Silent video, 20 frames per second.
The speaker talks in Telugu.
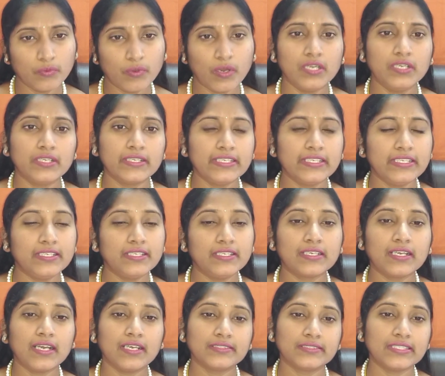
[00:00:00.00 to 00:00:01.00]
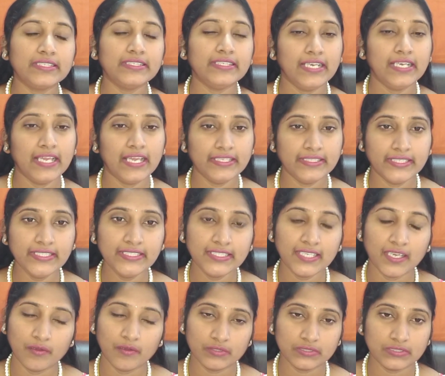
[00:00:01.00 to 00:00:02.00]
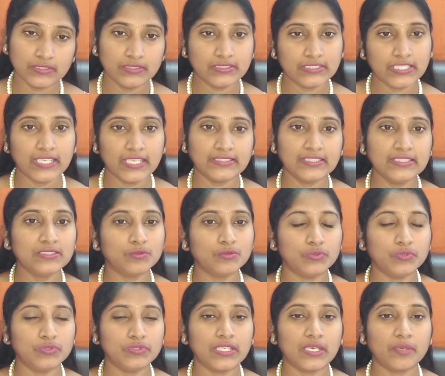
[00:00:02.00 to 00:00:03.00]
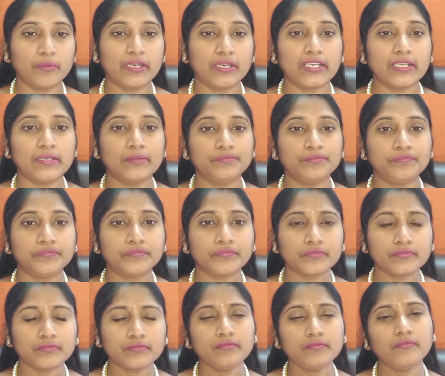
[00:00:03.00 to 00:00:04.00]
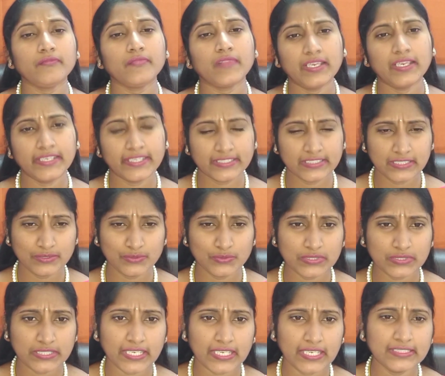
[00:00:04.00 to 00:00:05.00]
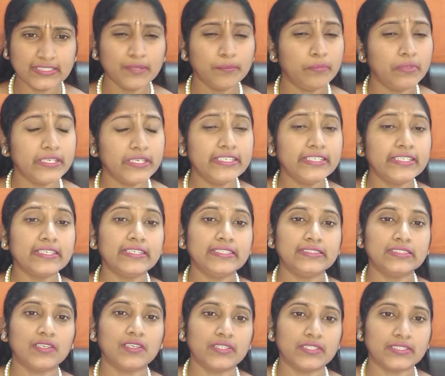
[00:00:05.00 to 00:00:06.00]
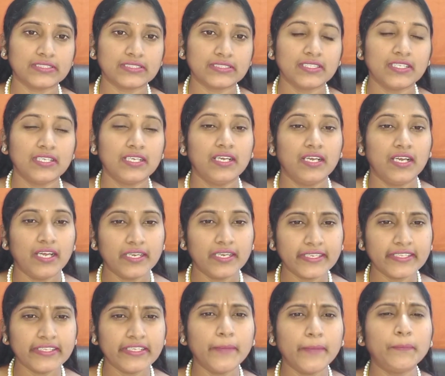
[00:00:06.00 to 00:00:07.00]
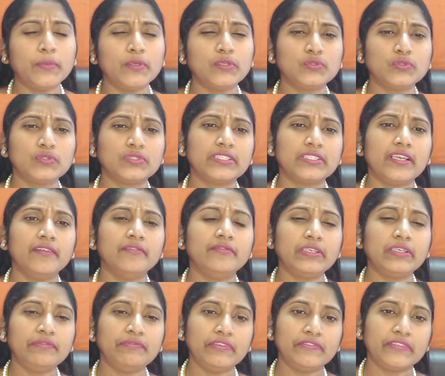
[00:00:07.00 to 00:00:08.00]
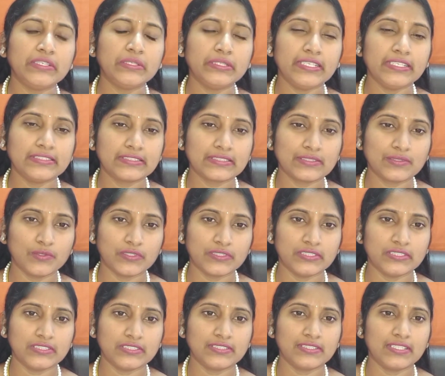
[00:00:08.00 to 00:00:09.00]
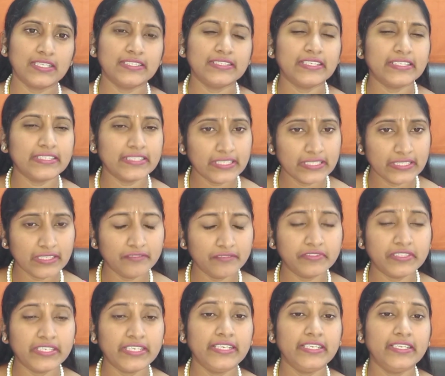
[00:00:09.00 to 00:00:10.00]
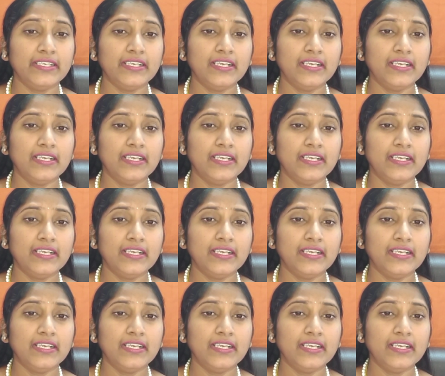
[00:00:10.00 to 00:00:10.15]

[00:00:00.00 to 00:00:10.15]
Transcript: వాళ్ళకి కాస్త డిలే అయ్యే ఛాన్సెస్ ఉంటుందన్నమాట నెక్స్ట్ చూసినట్లయితే బ్లీడింగ్ డిజార్డర్స్ అంటే ఎప్పుడు చూసిన ఎవ్రీ ఫిఫ్టీన్ డేస్ ఒకన్స్ లేదంటే ఎవ్రీ